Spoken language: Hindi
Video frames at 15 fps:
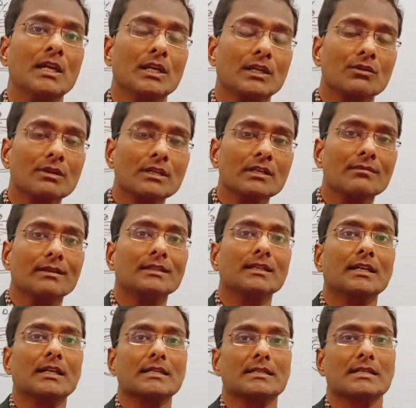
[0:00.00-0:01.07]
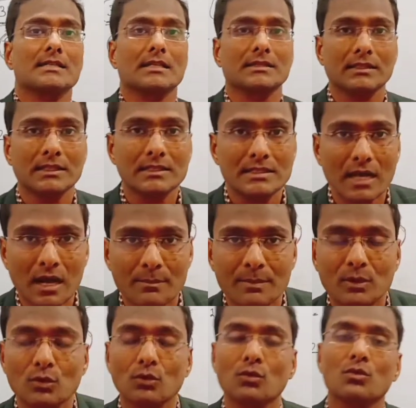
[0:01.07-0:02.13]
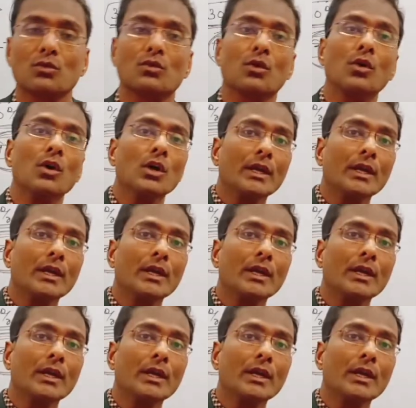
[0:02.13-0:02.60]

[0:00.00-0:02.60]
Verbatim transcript: क्योंकि निबंध एक ऐसा सेक्शन है जहां पर लोगों को